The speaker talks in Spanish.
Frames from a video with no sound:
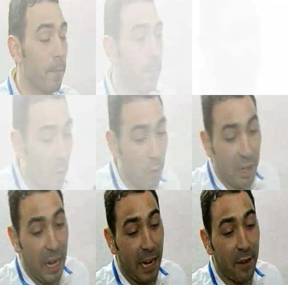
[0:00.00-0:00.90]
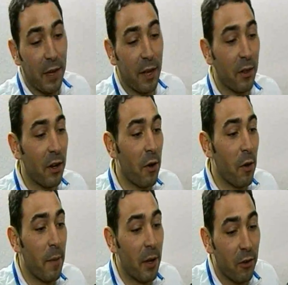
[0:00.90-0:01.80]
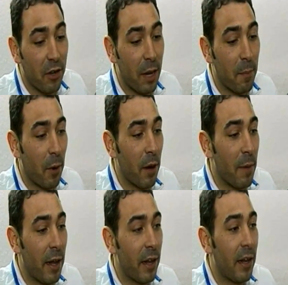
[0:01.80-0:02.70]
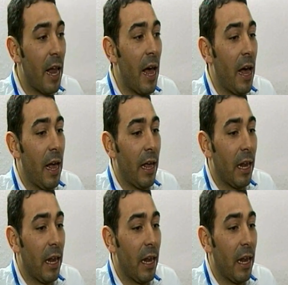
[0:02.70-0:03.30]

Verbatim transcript: No, si la clasificación es lo de menos, y el problema es la,